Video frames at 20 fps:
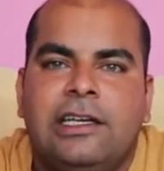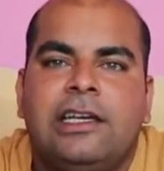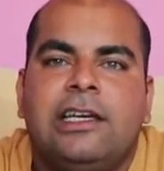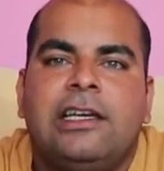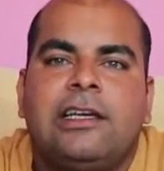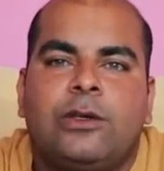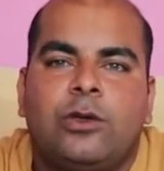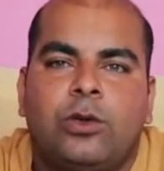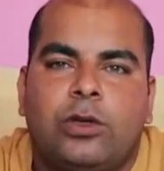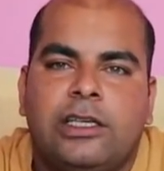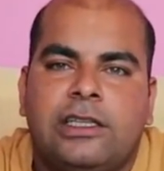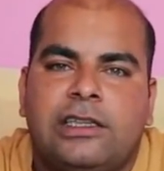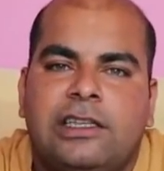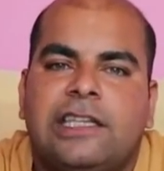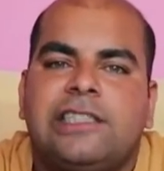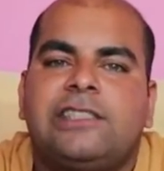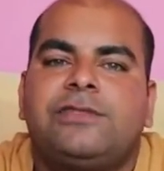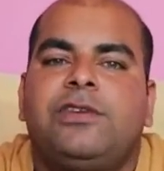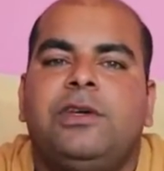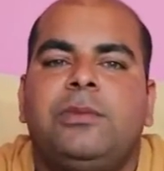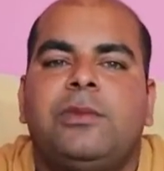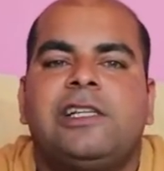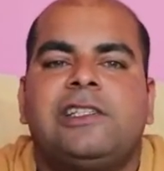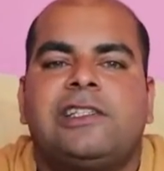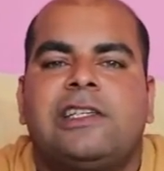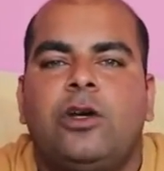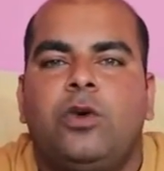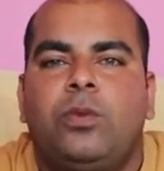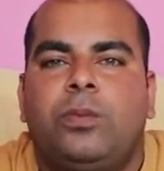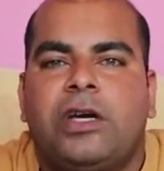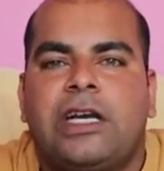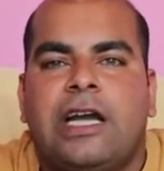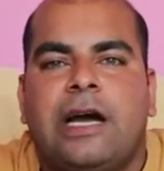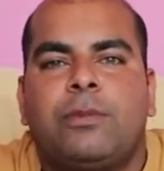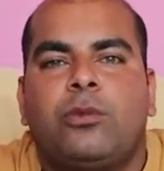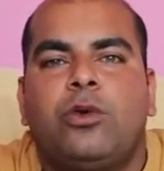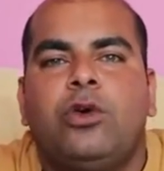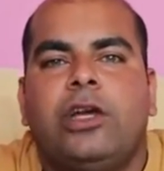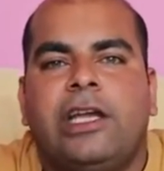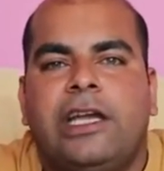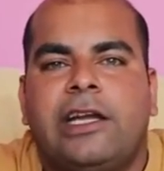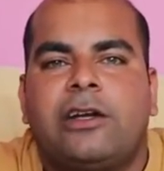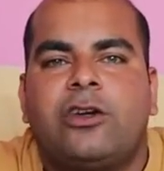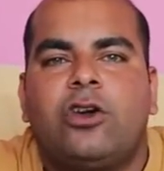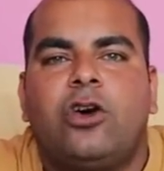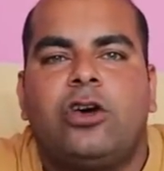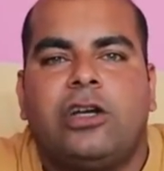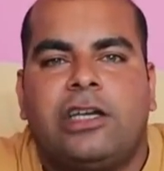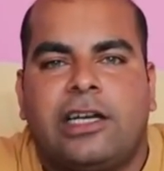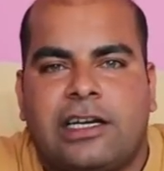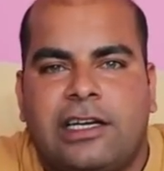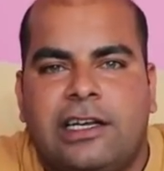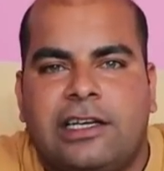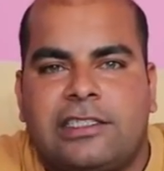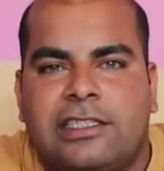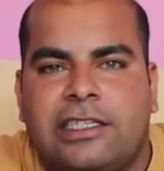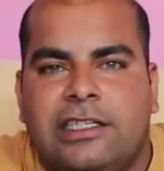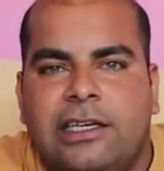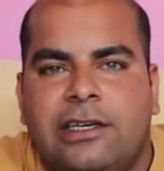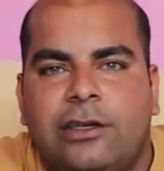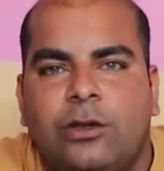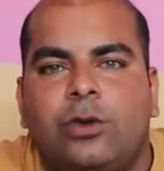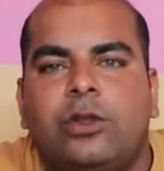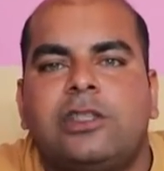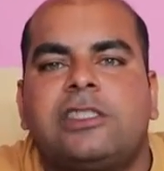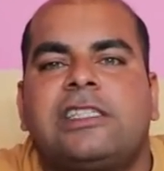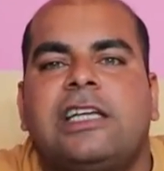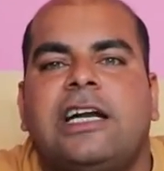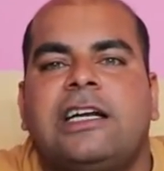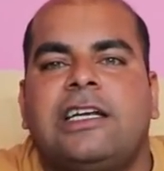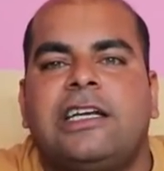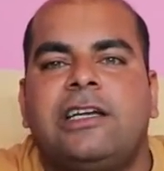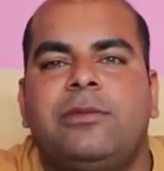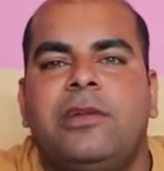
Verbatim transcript: क्योंकि 10 फीमेल्स के ऊपर आपको एक डॉग रखना चाहिए क्योंकि स्टार्टिंग में